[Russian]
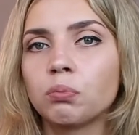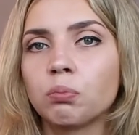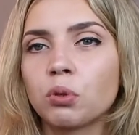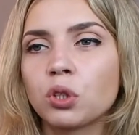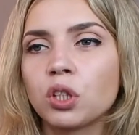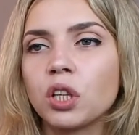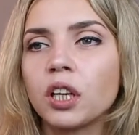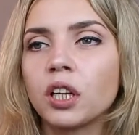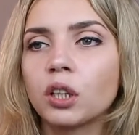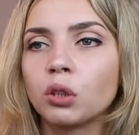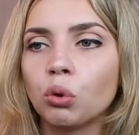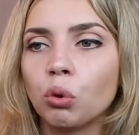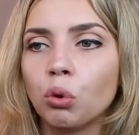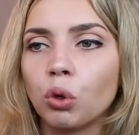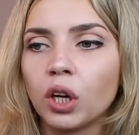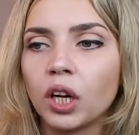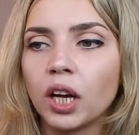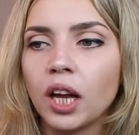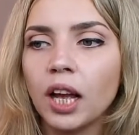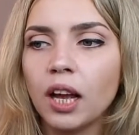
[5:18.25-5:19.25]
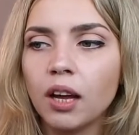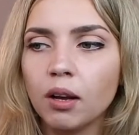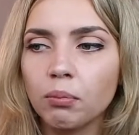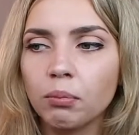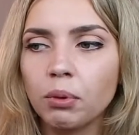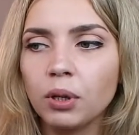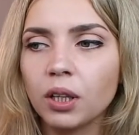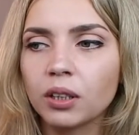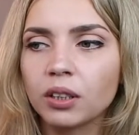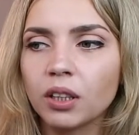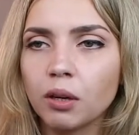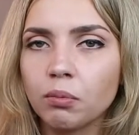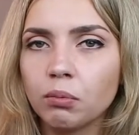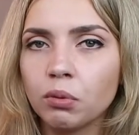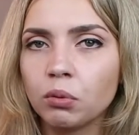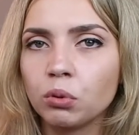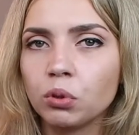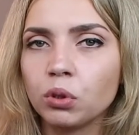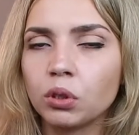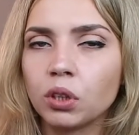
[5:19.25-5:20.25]
после которых была как
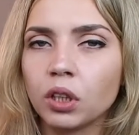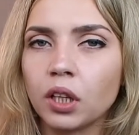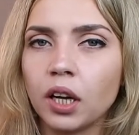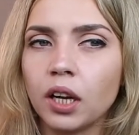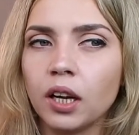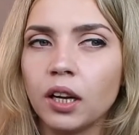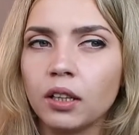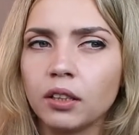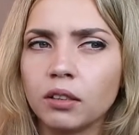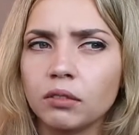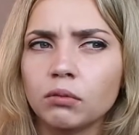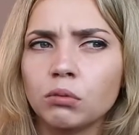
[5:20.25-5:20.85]
бы вот такая,